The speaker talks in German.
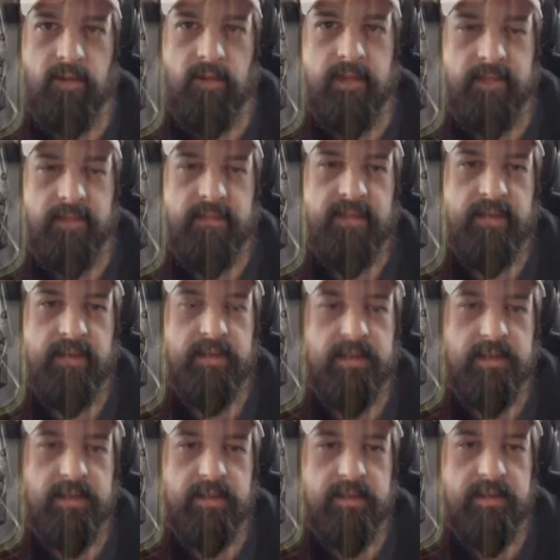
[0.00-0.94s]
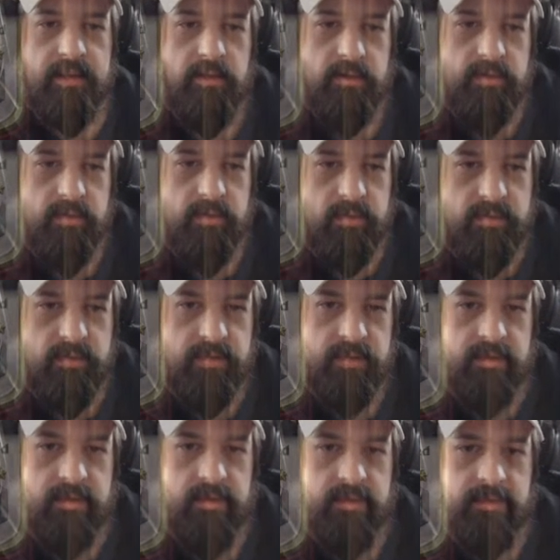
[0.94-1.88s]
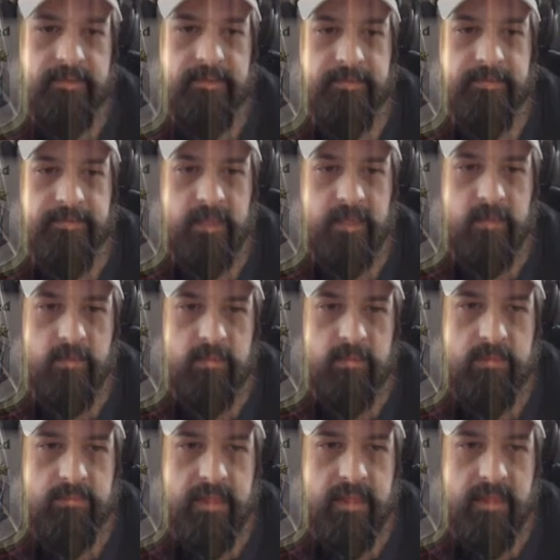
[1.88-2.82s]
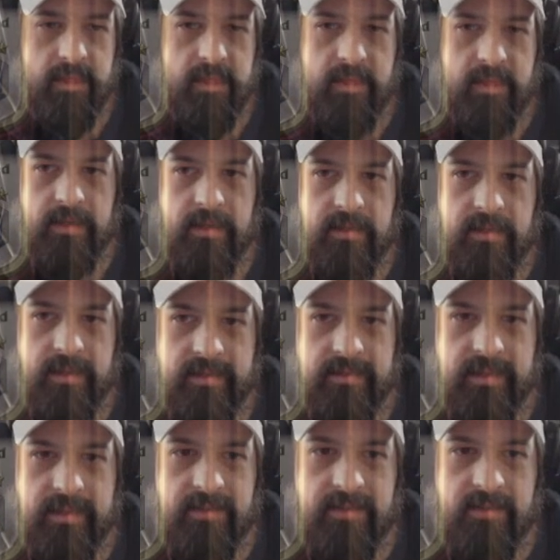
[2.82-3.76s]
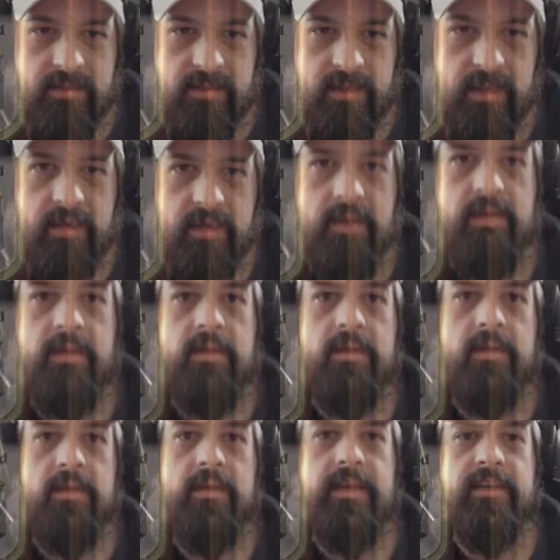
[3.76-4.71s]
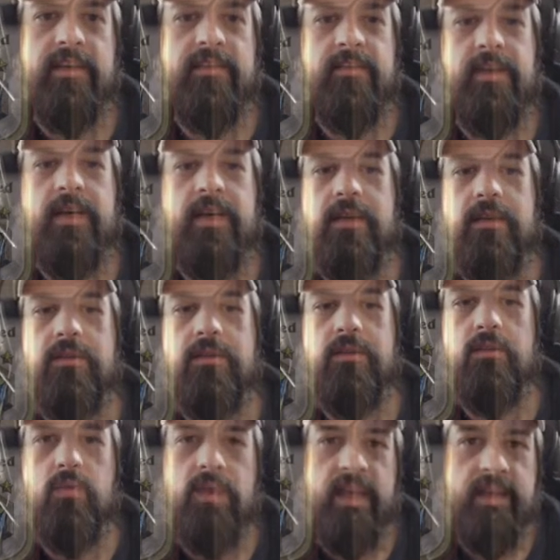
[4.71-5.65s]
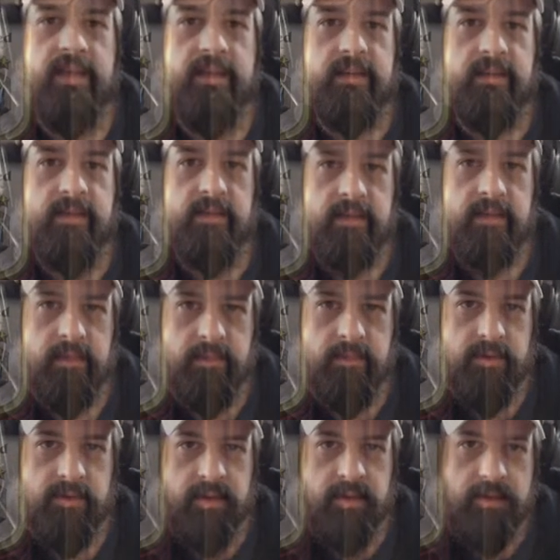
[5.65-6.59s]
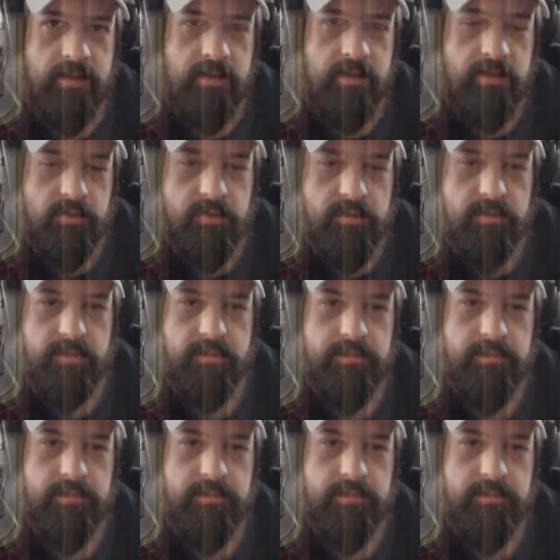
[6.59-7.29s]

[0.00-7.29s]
Lebensenergie äh, ausnutzt. Ähm, gut. Das dazu, äh, nächstes Mal Sudek. Bis denn, adios.